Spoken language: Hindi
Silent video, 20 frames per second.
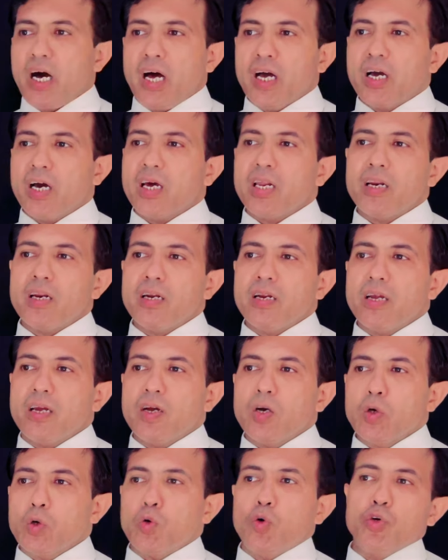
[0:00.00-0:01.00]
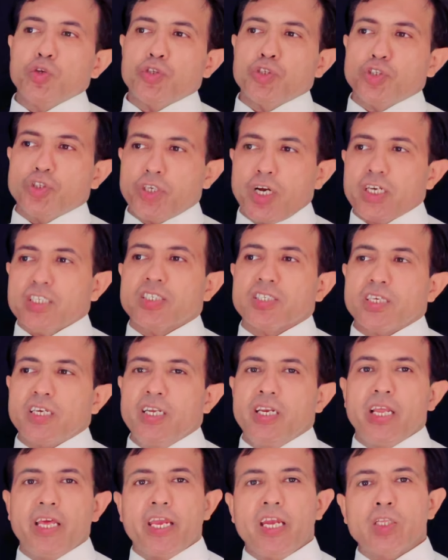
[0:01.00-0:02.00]
अगर उस शख्स
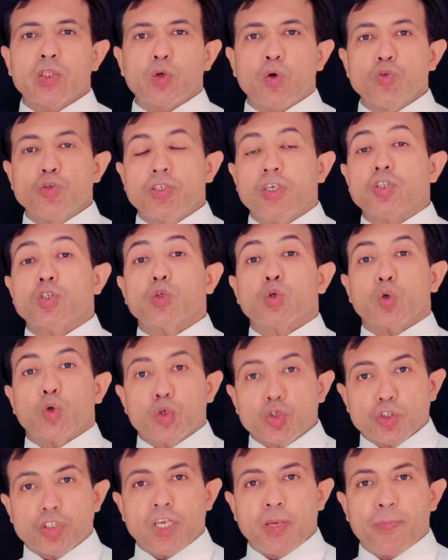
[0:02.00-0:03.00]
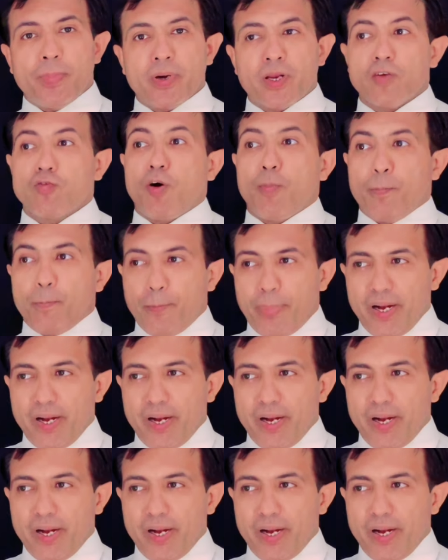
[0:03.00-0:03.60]
की नहीं तो जिस कुर्सी पर वो